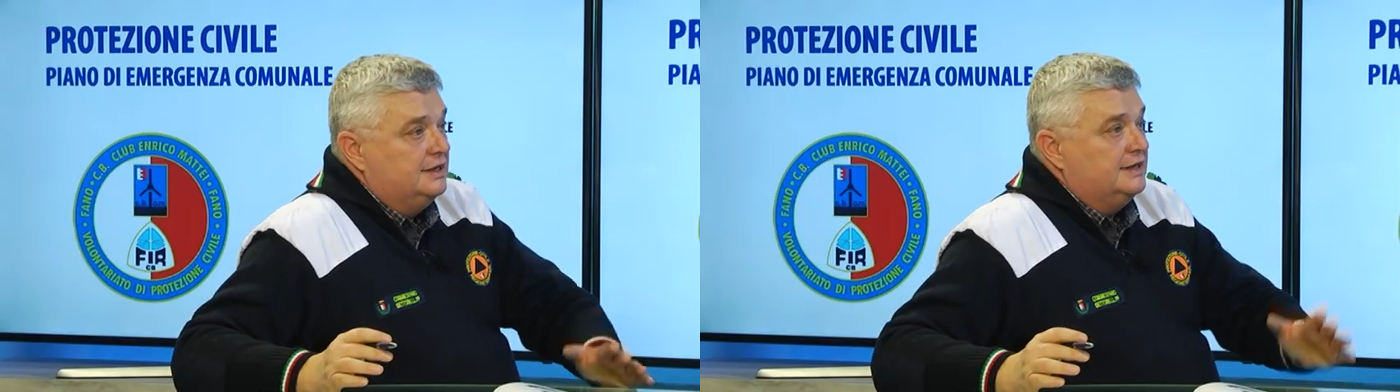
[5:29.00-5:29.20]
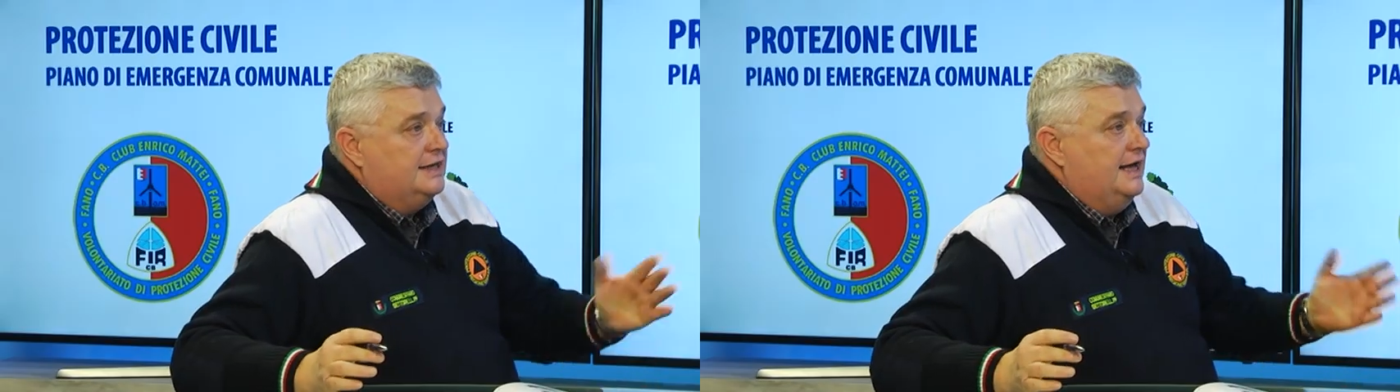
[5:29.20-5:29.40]

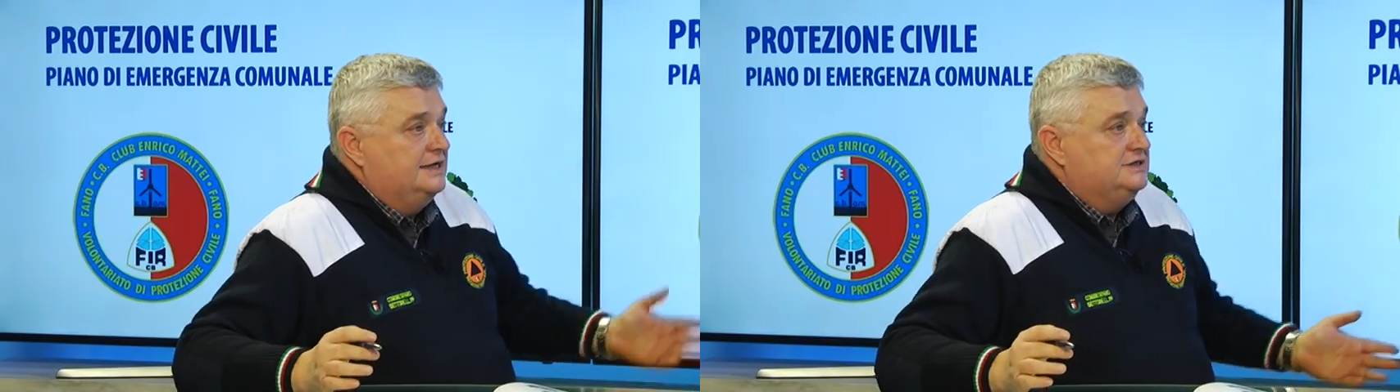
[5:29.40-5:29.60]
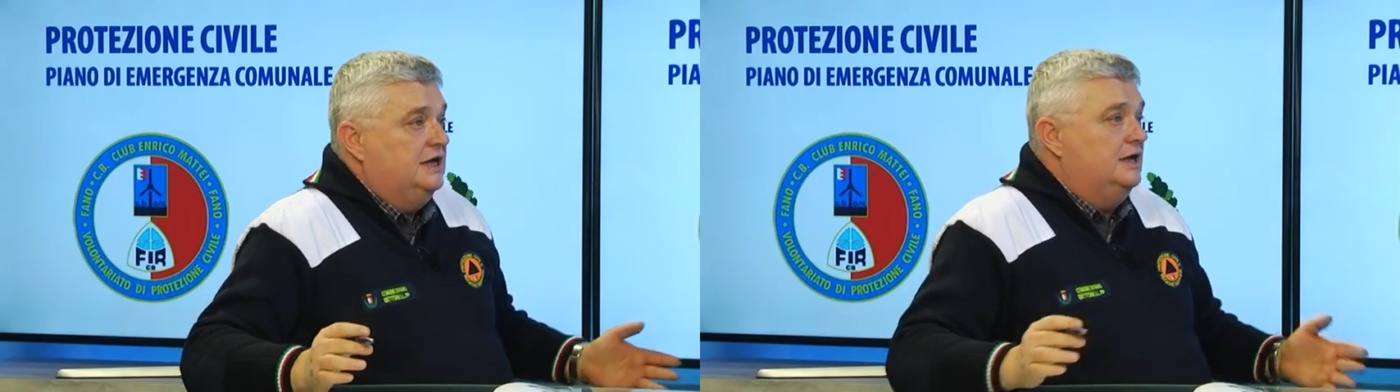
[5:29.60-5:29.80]
in
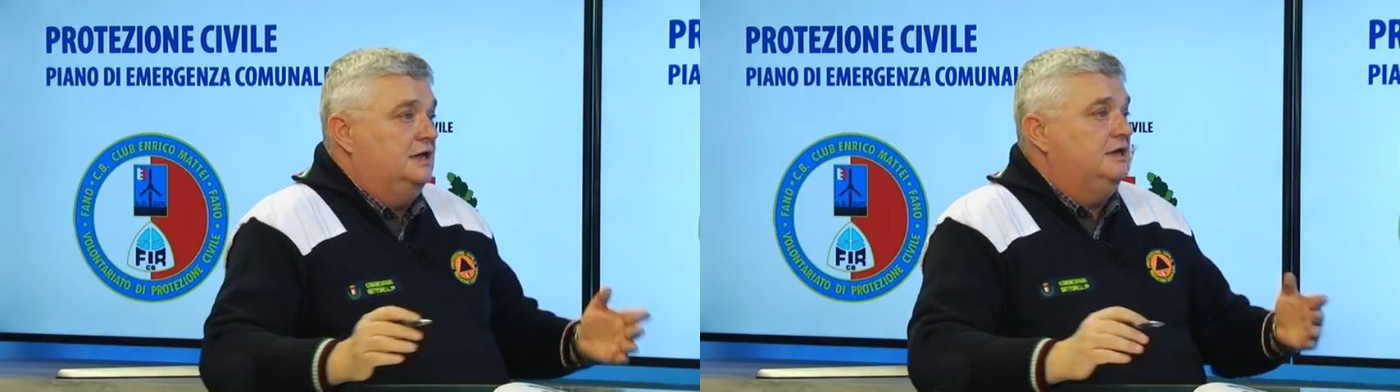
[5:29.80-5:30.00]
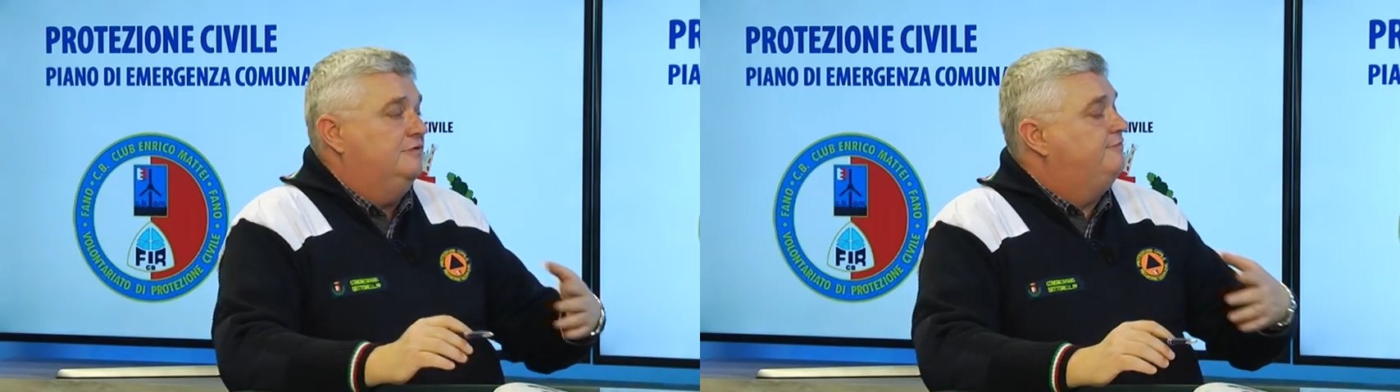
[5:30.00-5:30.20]
casa
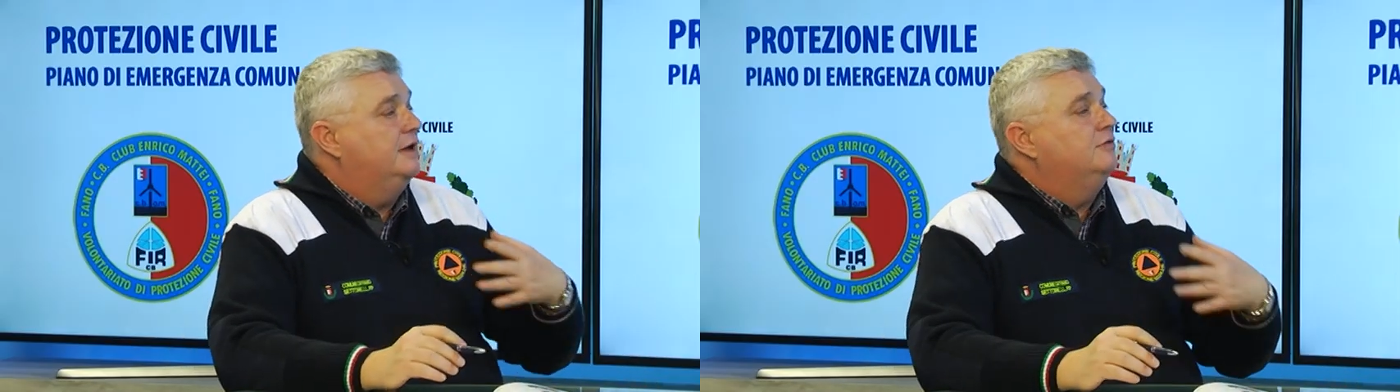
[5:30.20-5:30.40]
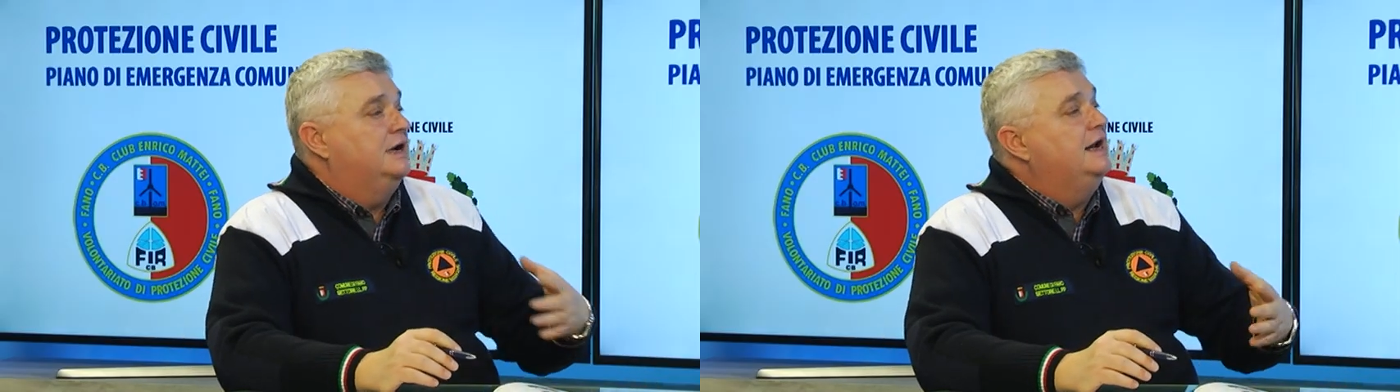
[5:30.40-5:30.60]
eh,
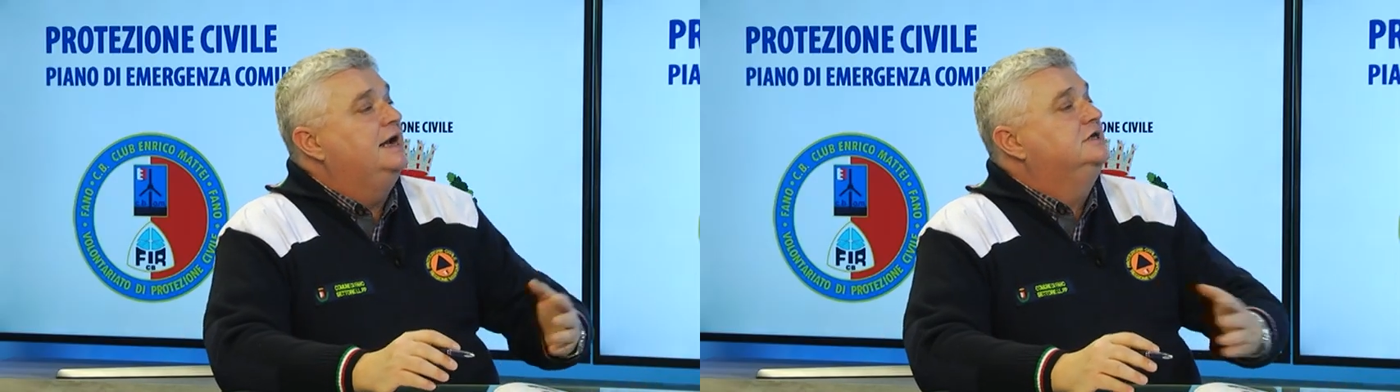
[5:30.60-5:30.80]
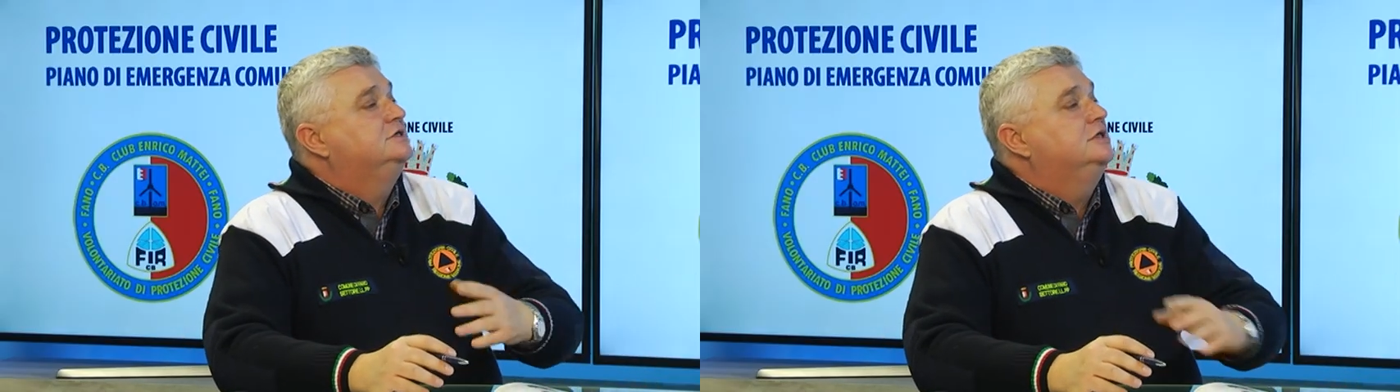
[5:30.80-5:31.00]
fare
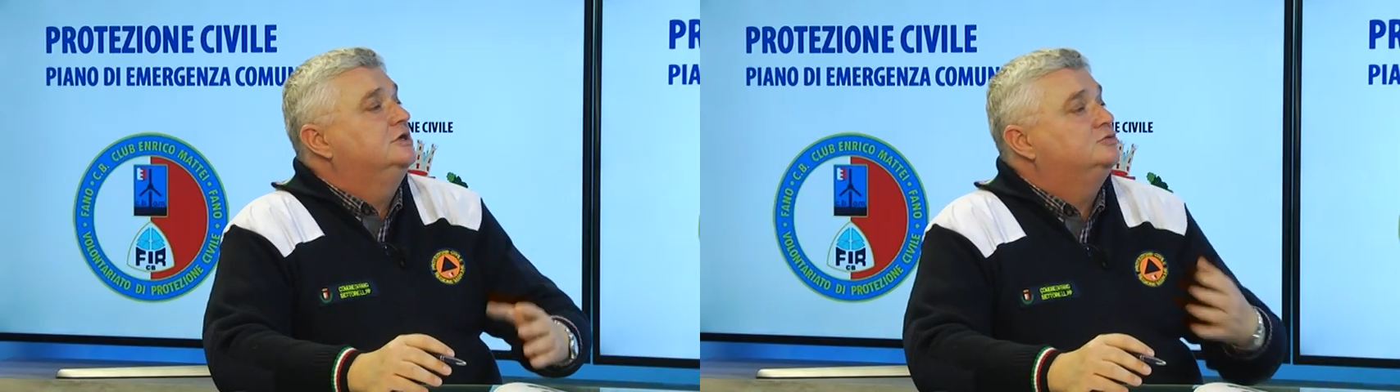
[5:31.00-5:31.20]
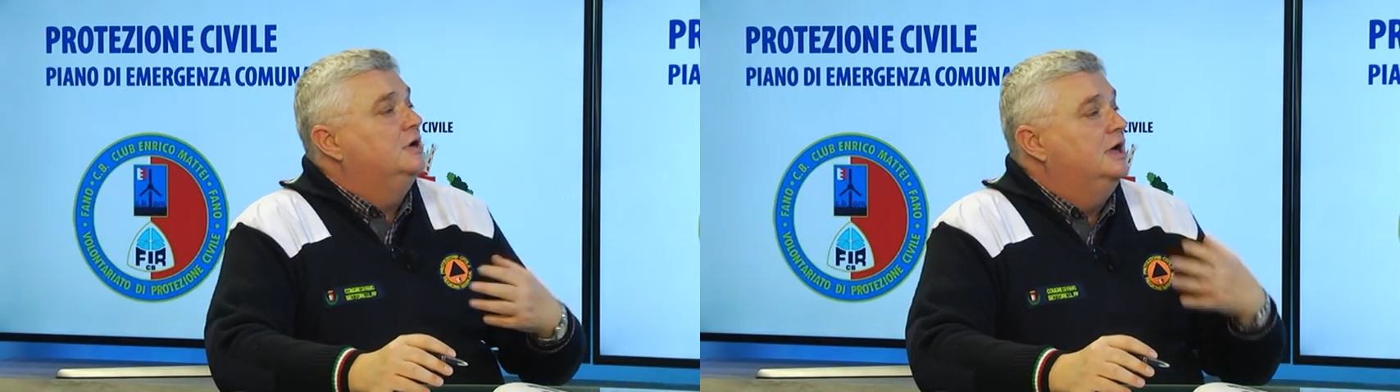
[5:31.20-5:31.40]
un'analisi
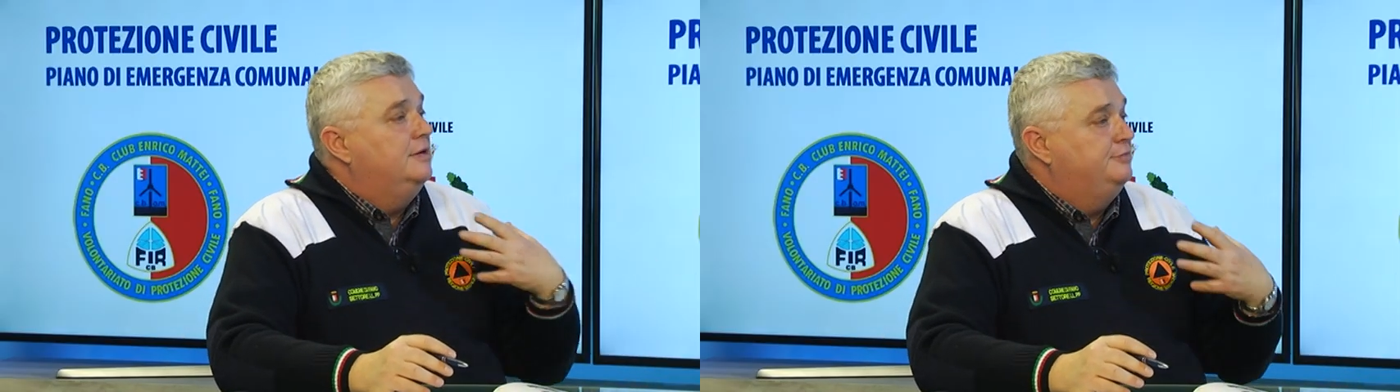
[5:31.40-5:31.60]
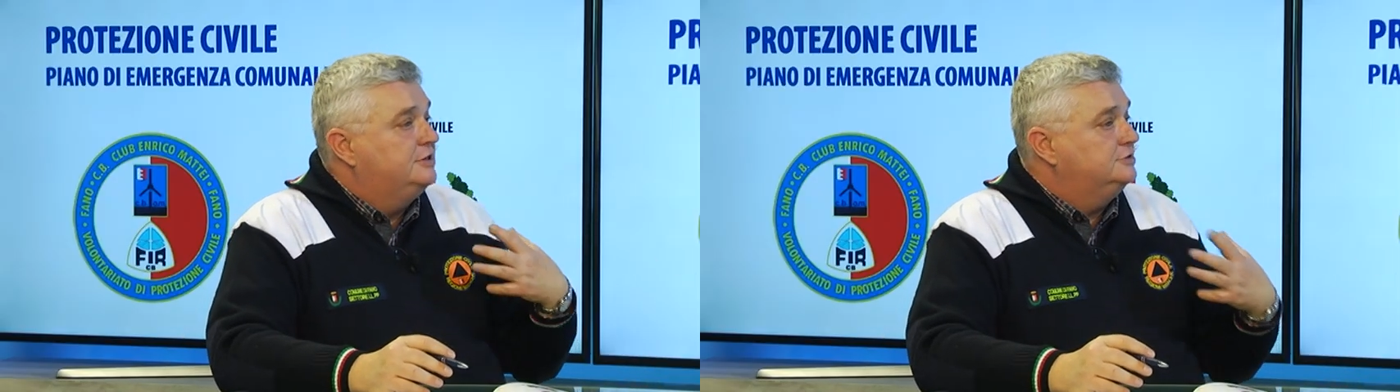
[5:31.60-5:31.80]
della sua
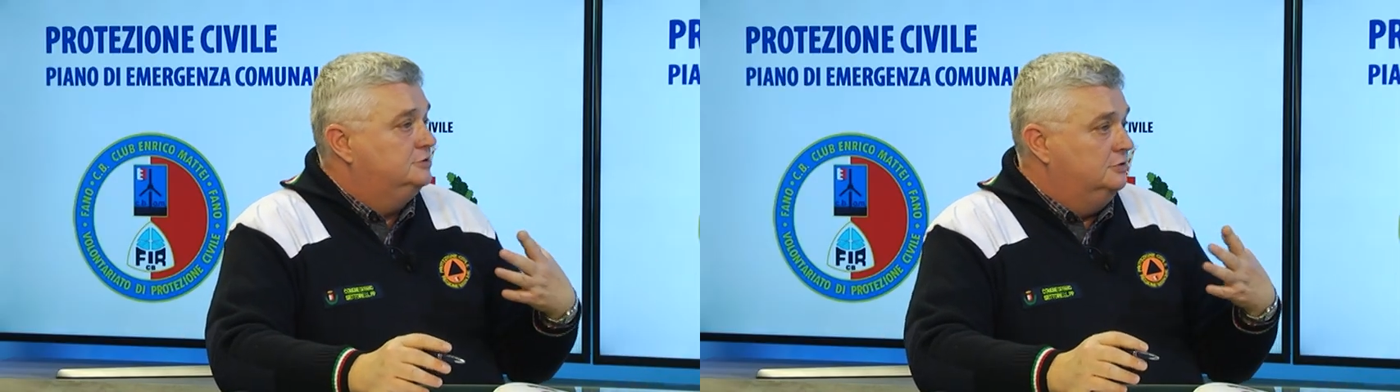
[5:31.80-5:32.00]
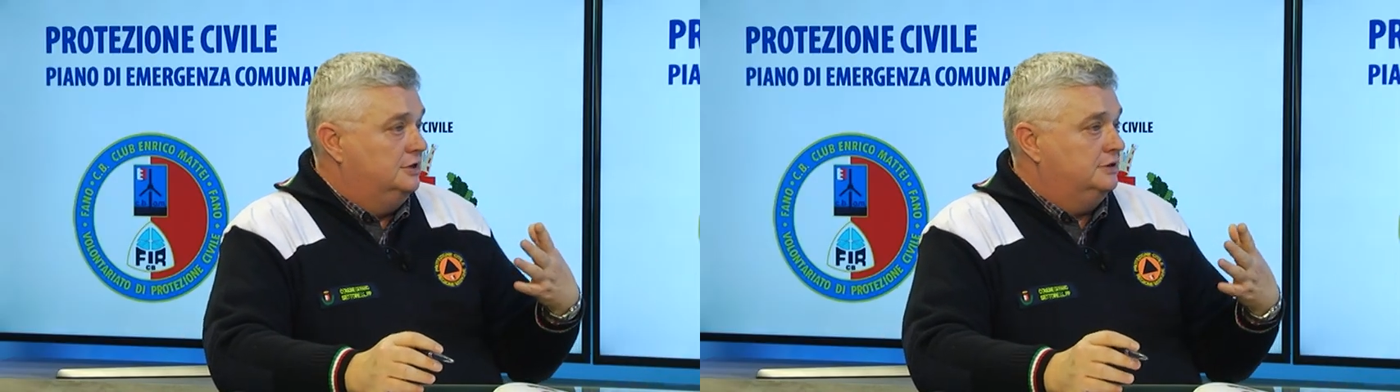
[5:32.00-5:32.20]

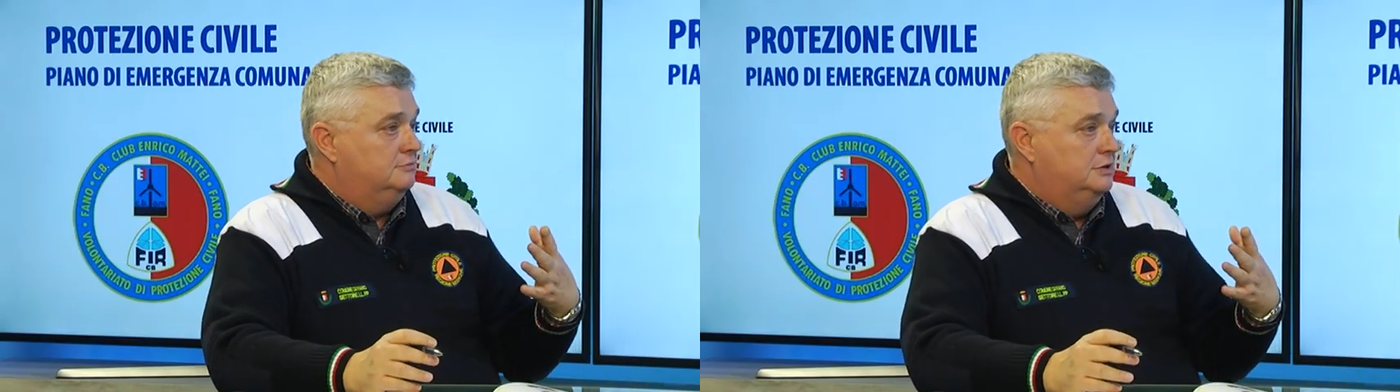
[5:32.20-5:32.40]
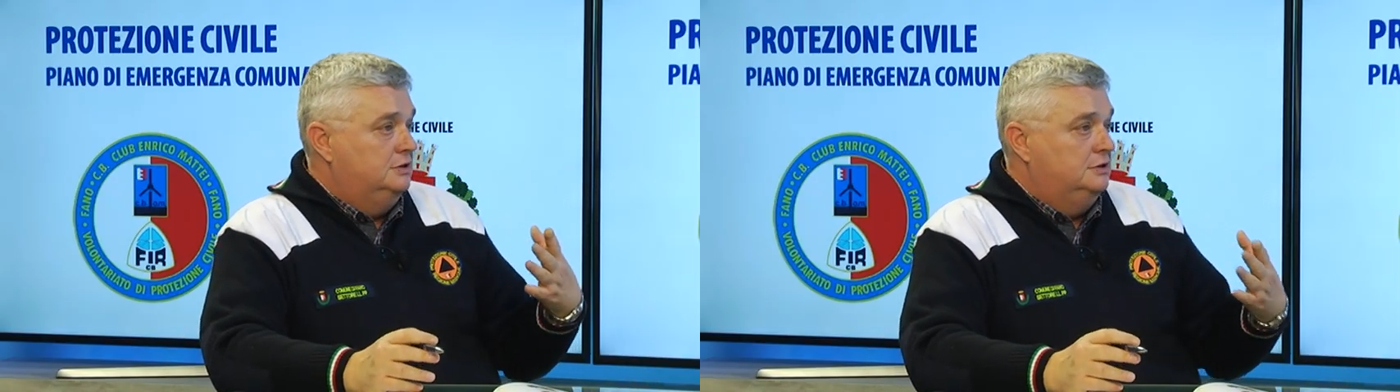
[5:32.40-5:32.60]
abitazione,